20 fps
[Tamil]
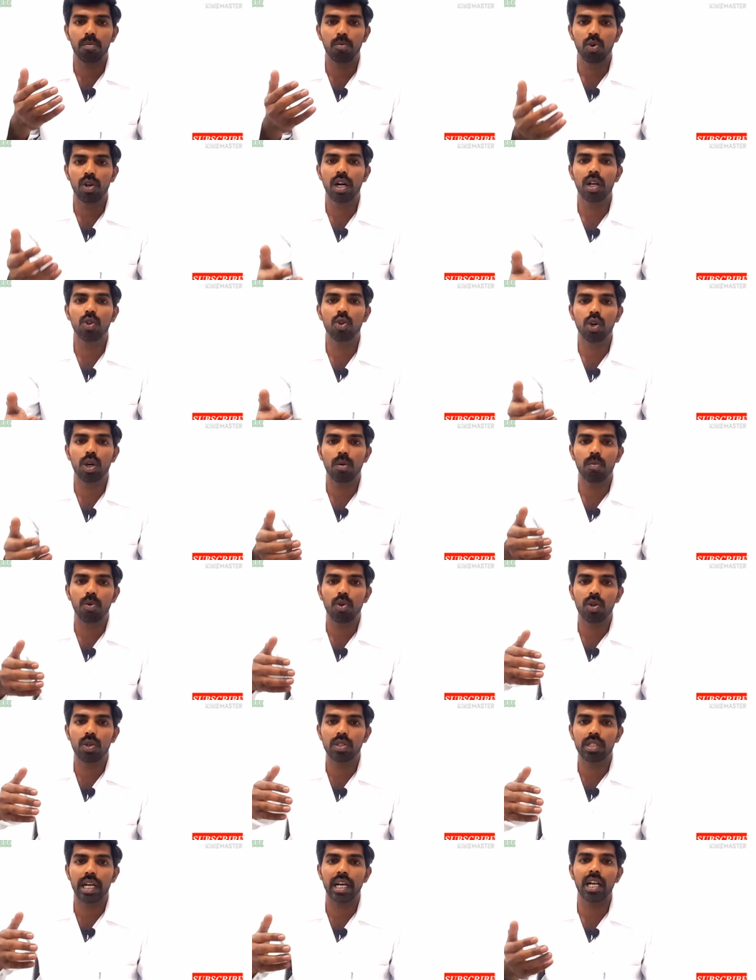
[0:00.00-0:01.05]
முன்னாடி தூக்கும்
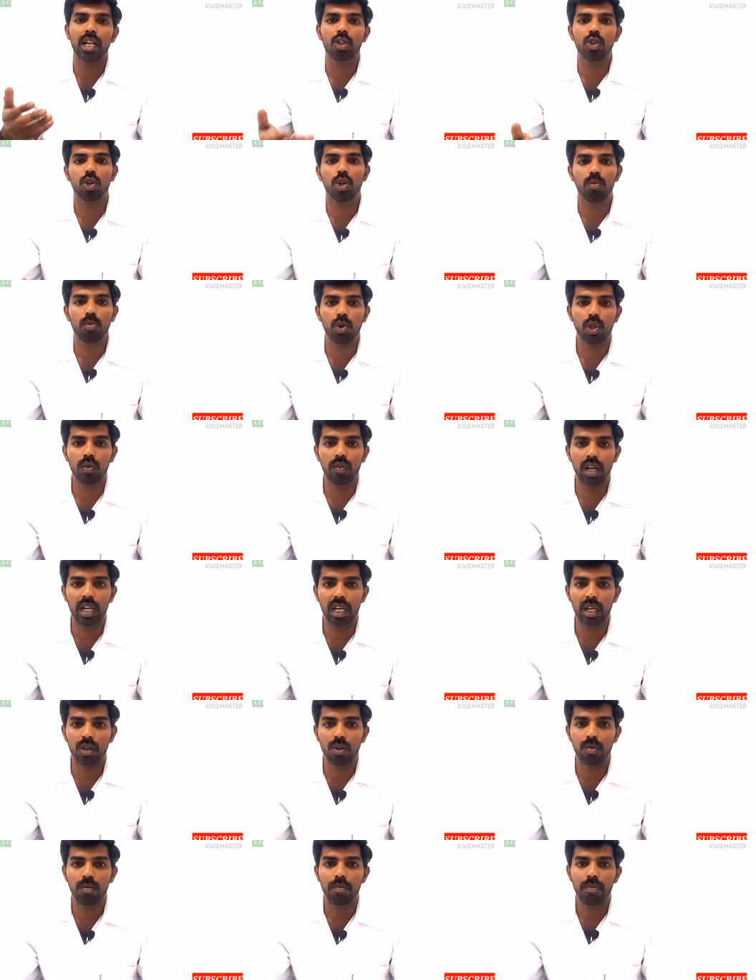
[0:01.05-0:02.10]
போதோ சைடில் தூக்கும் போதோ வலி
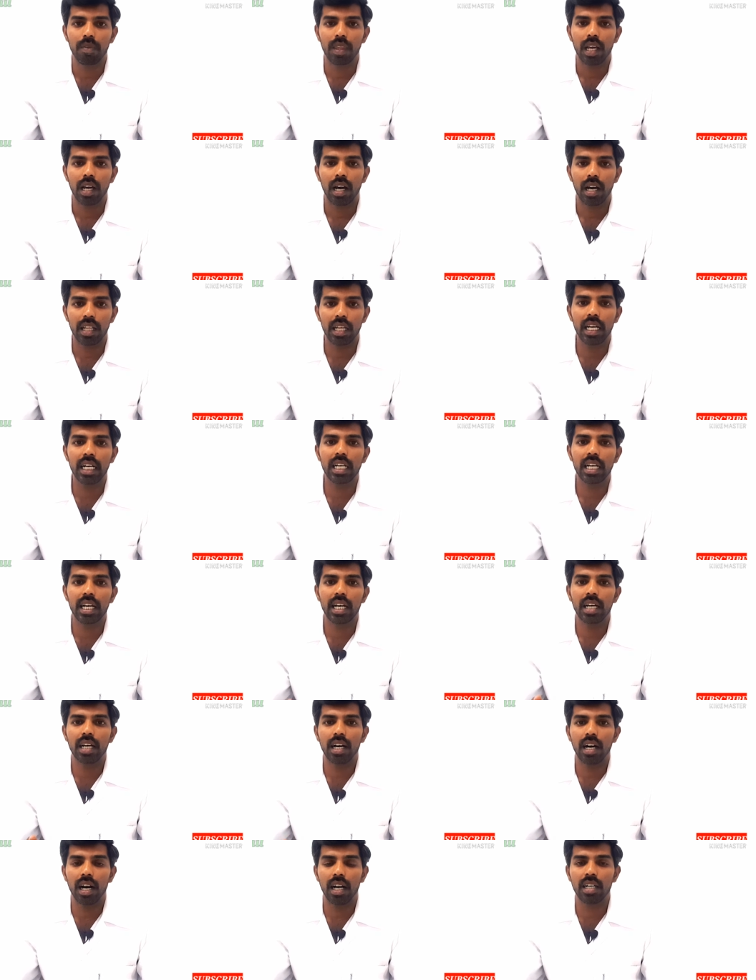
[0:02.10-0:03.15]
இருக்கும் அதே
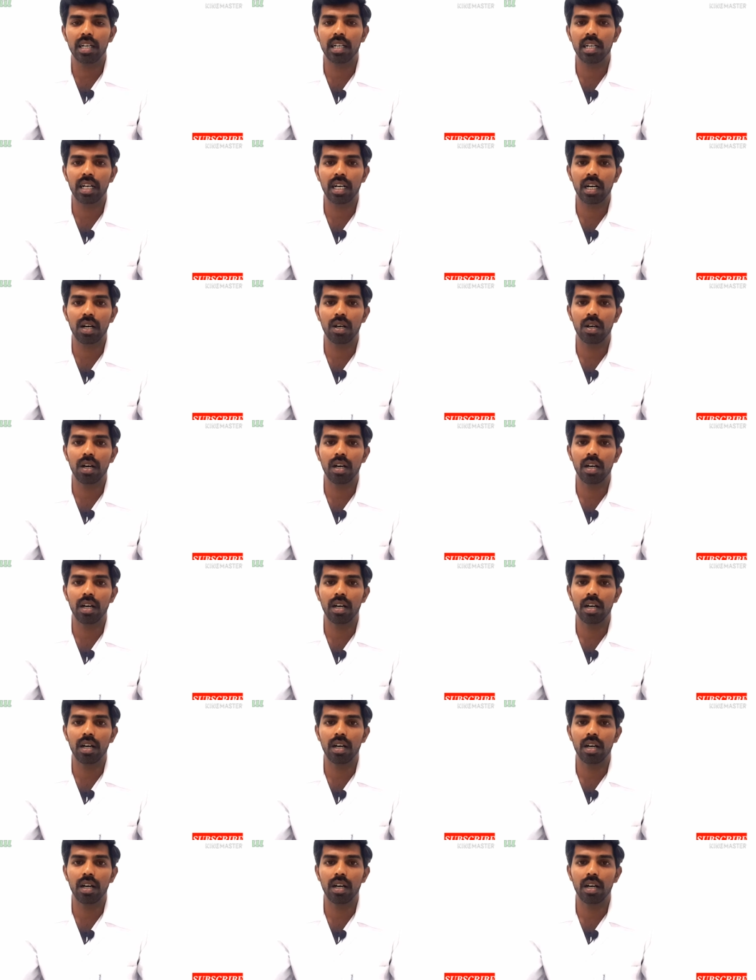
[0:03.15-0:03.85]
நீங்கள் ஹார்ட் அட்டாக்